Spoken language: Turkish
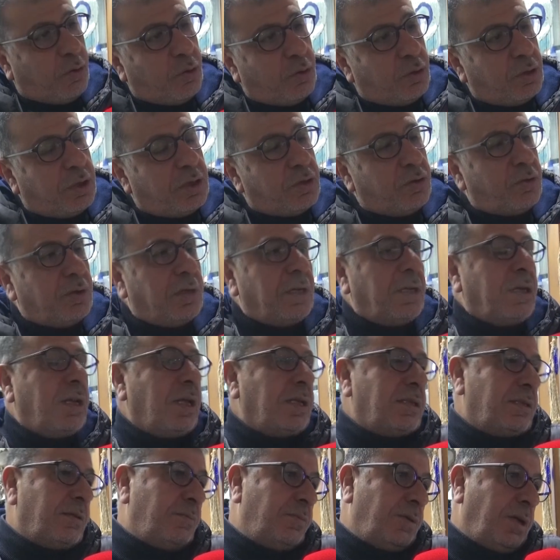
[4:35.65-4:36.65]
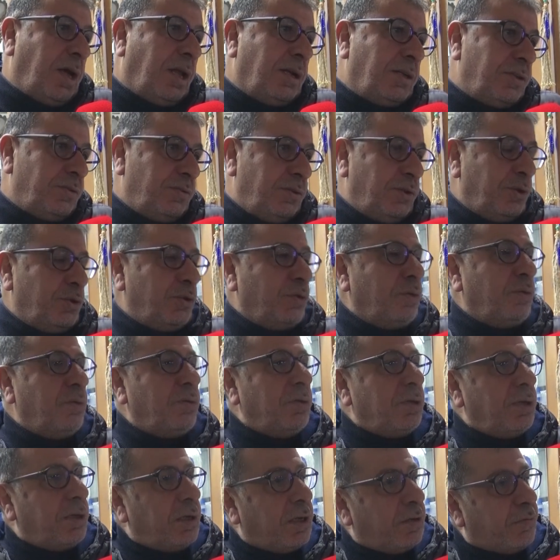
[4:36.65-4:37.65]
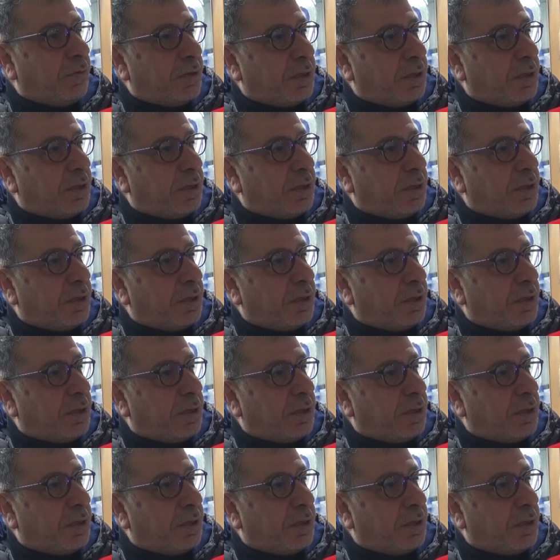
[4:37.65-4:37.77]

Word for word: Ondan sonra nasıl bir alışveriş olduğunu,